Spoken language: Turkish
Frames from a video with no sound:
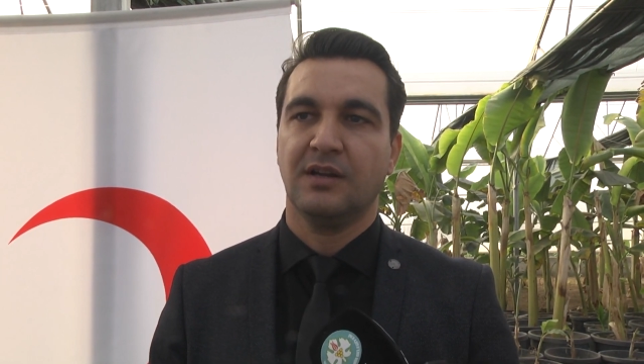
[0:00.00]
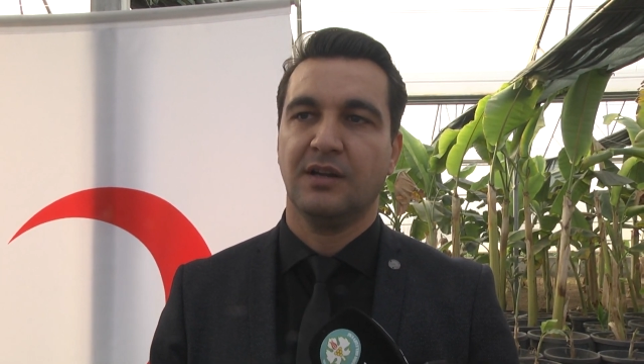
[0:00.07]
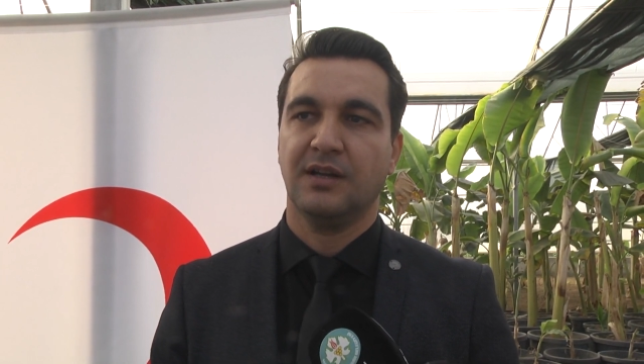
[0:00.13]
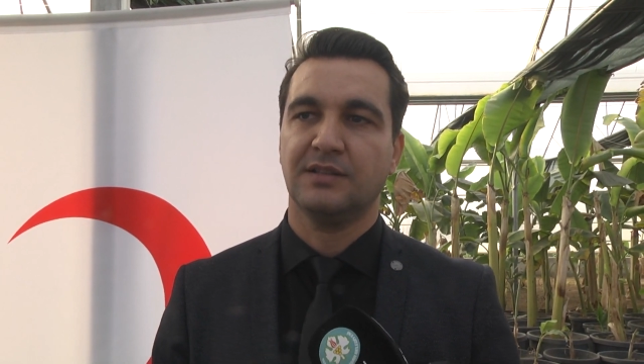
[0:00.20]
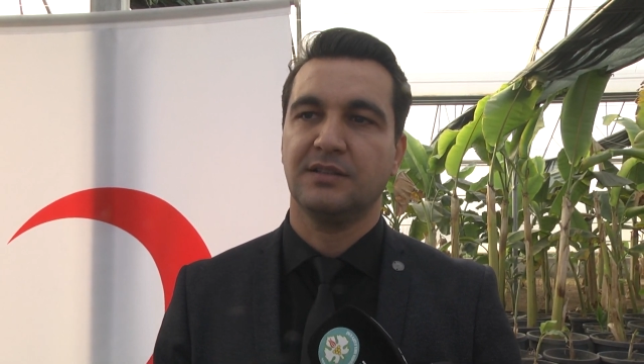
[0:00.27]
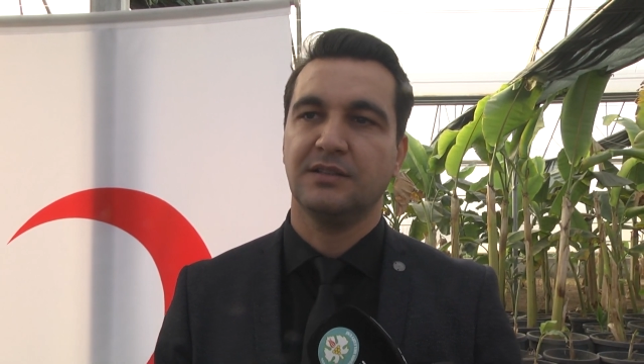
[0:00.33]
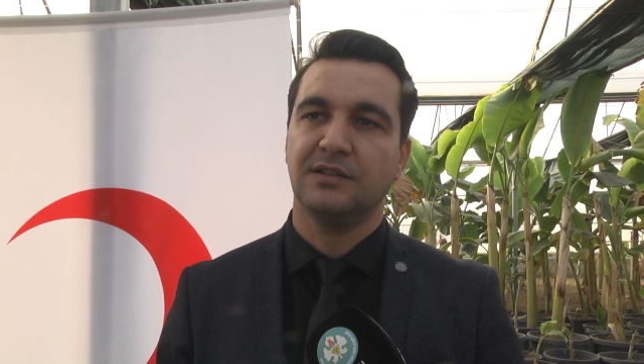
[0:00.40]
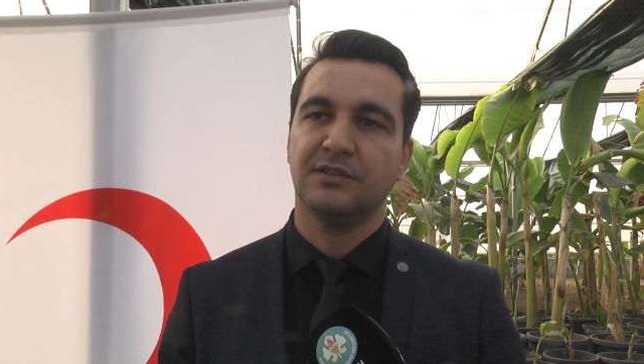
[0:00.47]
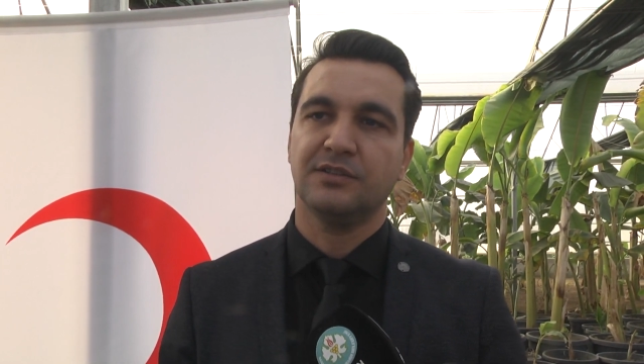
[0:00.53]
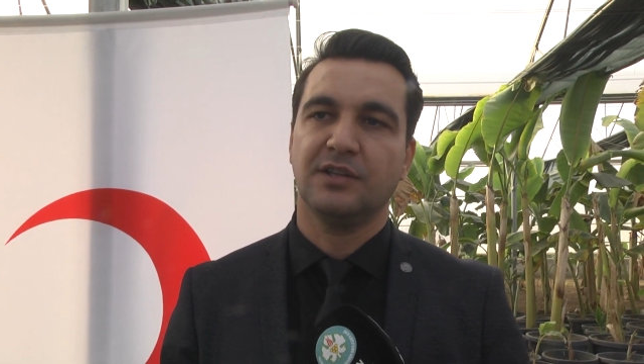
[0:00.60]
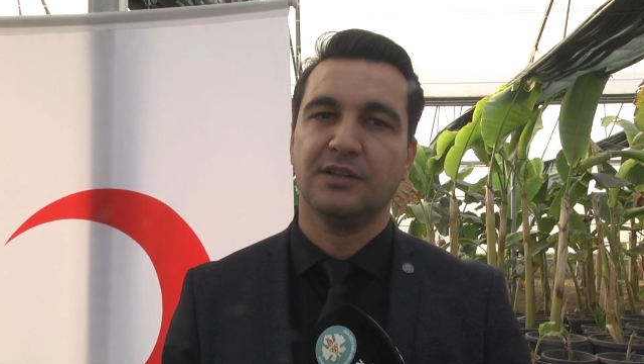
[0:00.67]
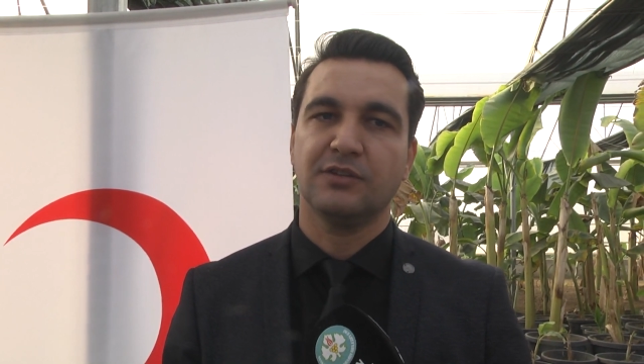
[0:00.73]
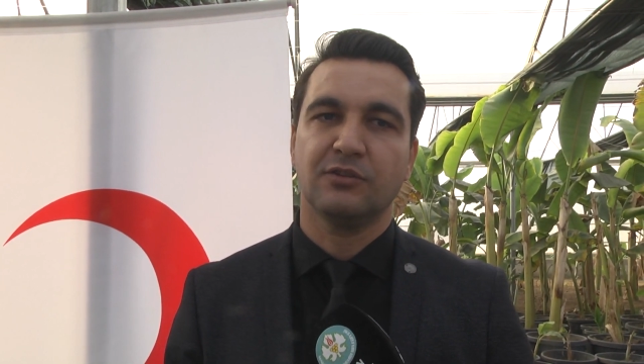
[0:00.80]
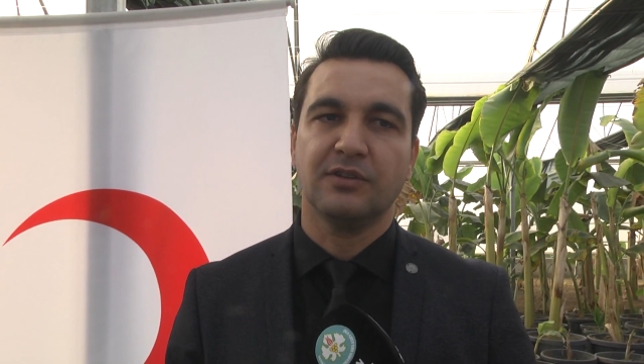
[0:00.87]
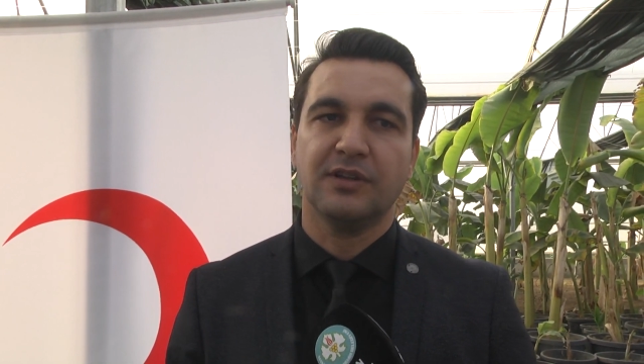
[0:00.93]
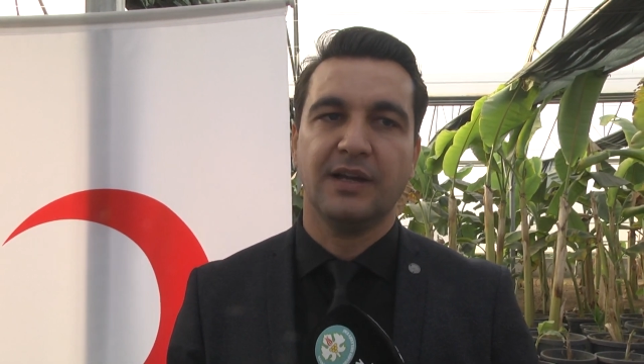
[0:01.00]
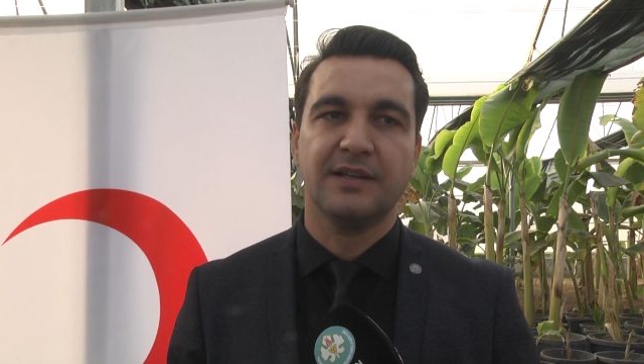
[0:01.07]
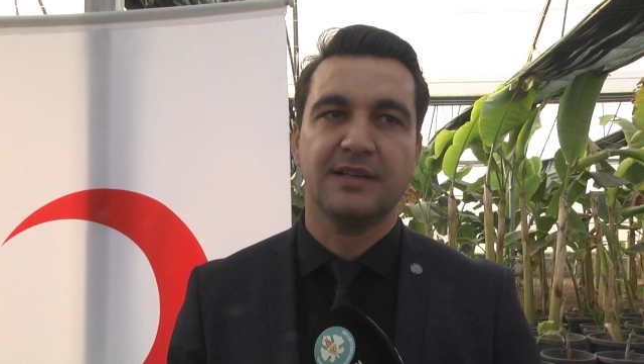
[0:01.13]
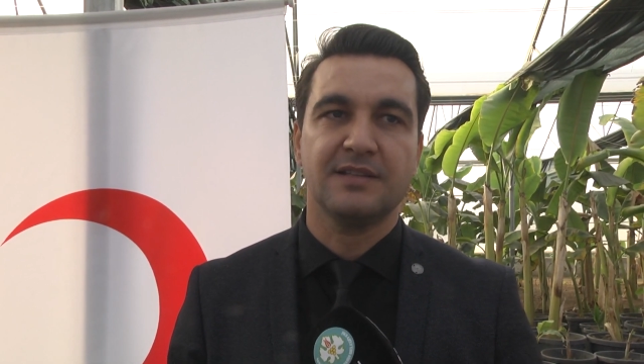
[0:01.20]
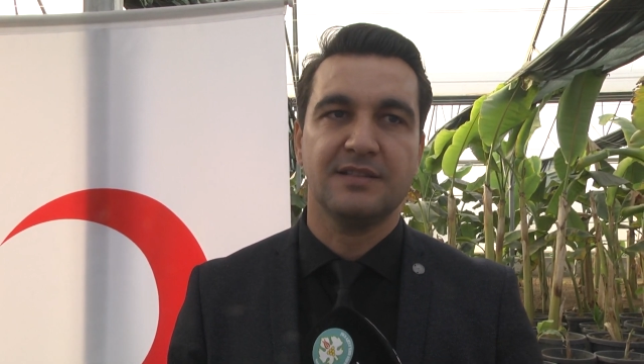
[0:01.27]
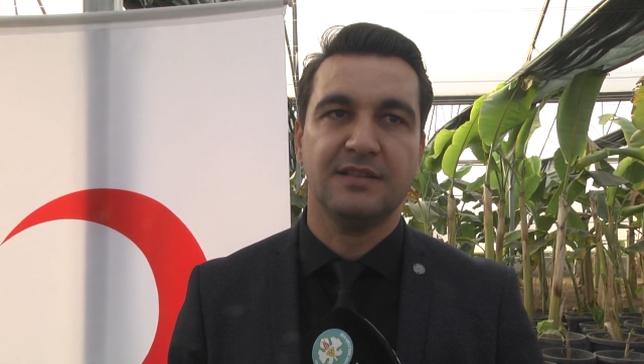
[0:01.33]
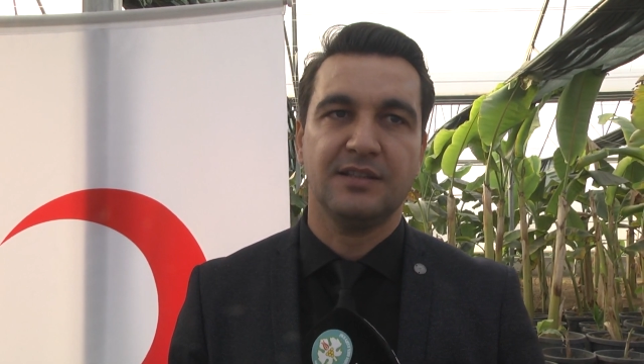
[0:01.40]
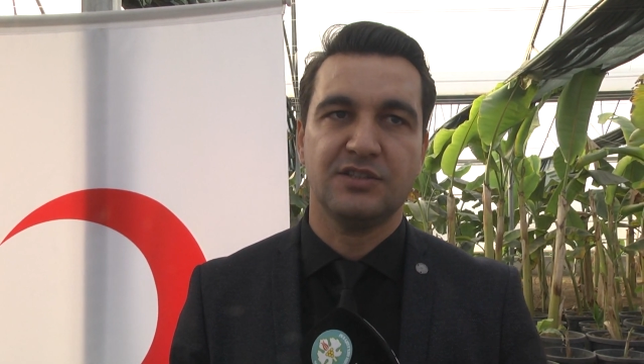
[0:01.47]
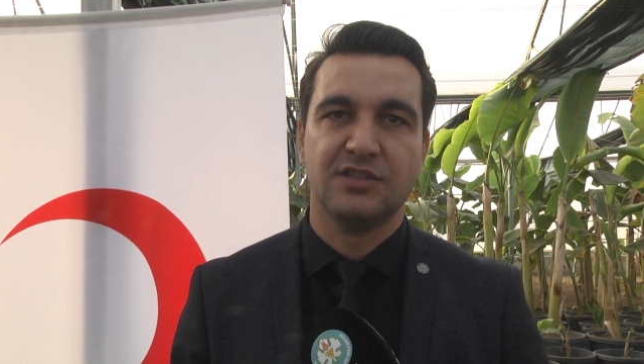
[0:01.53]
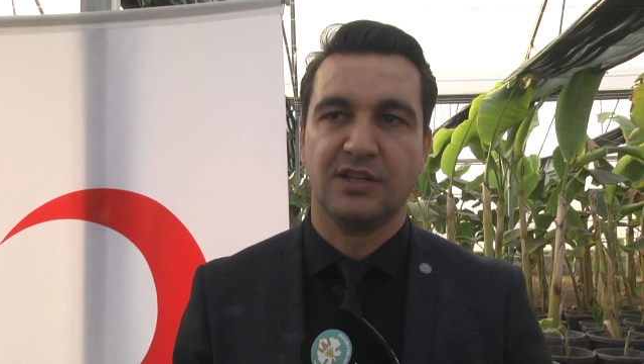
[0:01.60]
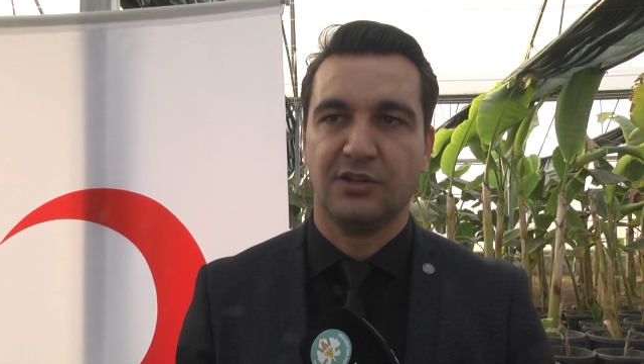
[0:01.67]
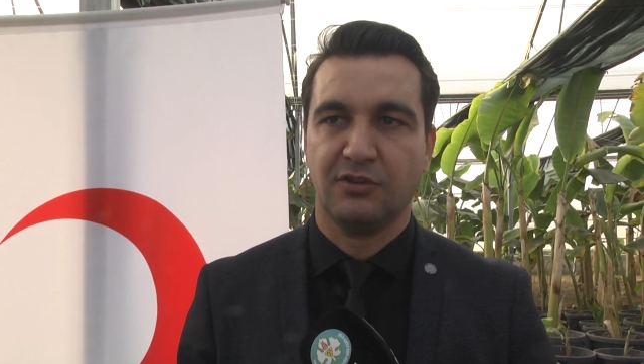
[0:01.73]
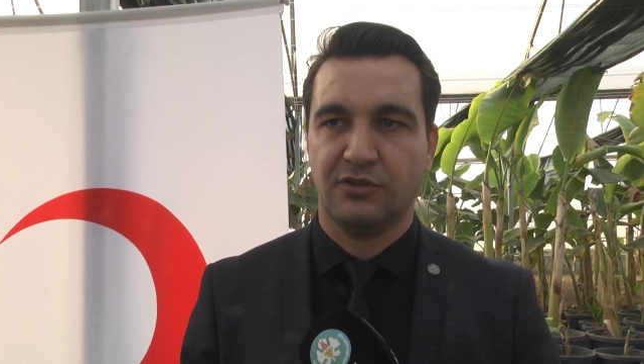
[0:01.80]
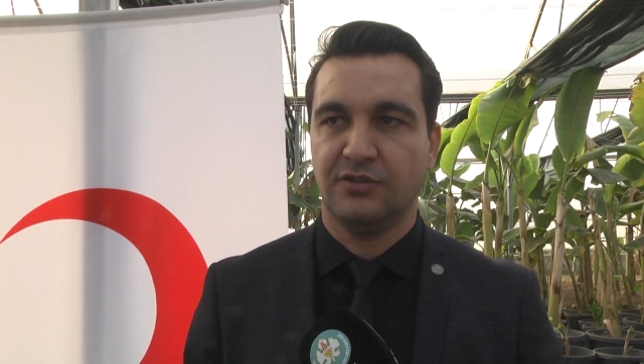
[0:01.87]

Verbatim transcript: Katkılarından dolayı herkese teşekkür